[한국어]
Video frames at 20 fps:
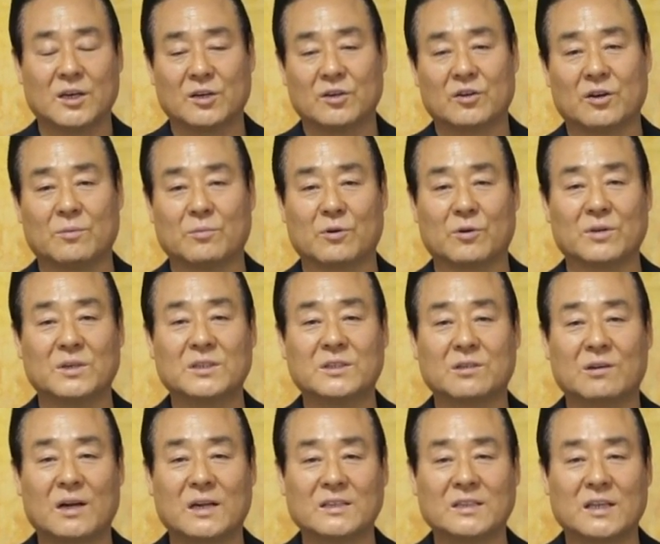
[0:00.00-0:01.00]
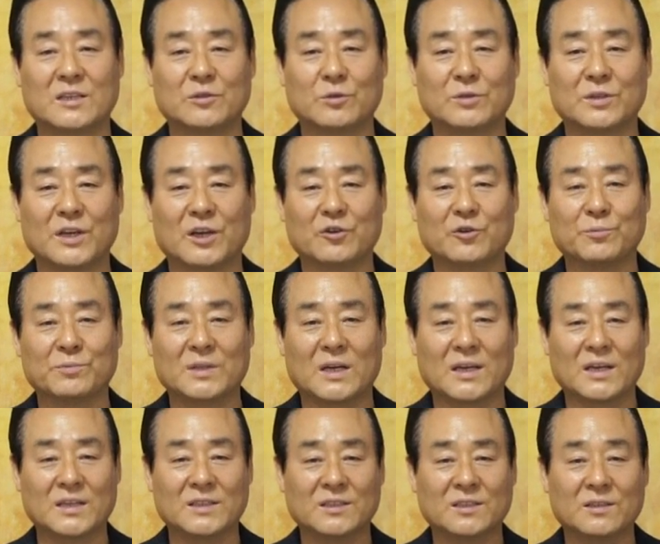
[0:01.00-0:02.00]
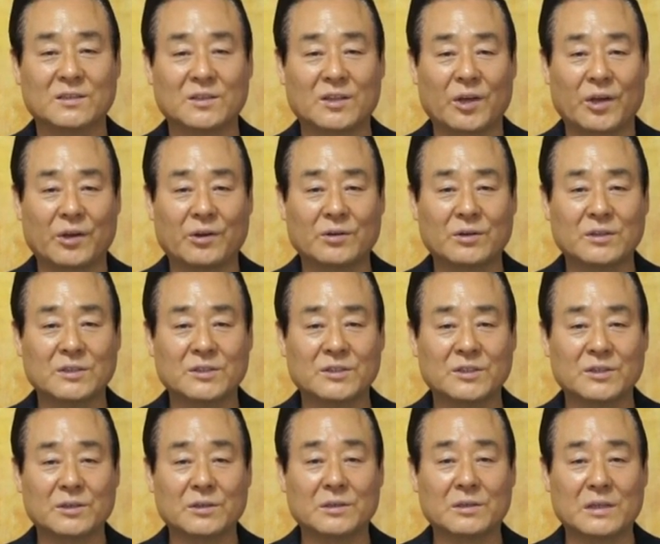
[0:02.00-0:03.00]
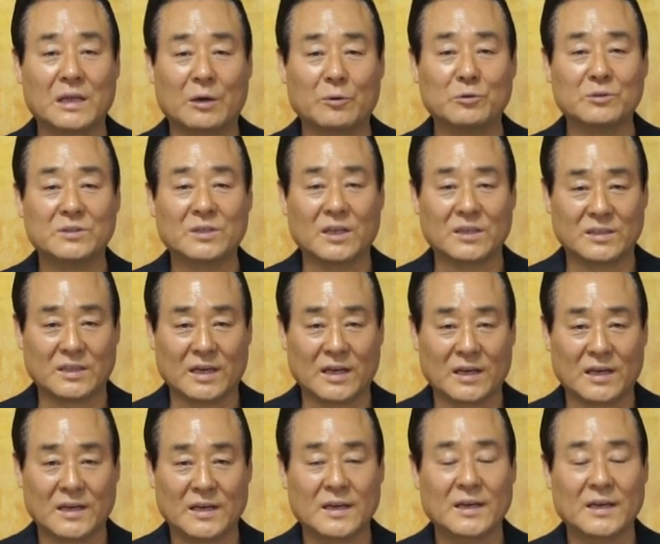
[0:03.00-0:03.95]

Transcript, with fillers: 그러므로 이스라엘 자손이 애굽 땅에서 대열을 지어 나올 때에